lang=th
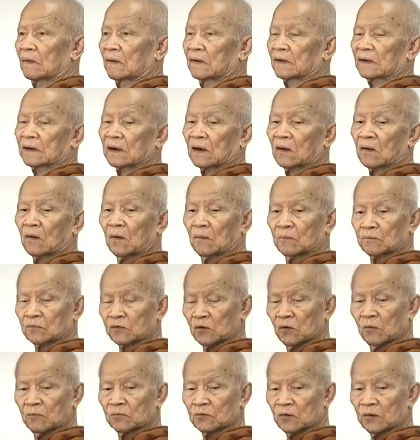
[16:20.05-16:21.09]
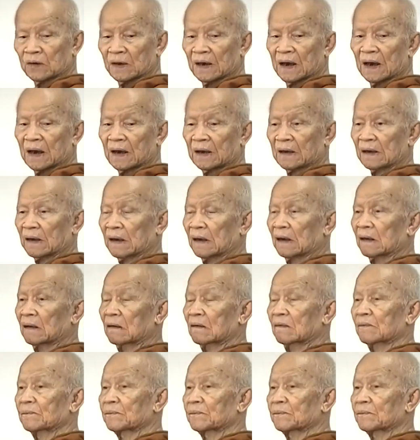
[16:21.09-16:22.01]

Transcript: มันจะล่มจมจนได้ล่ะ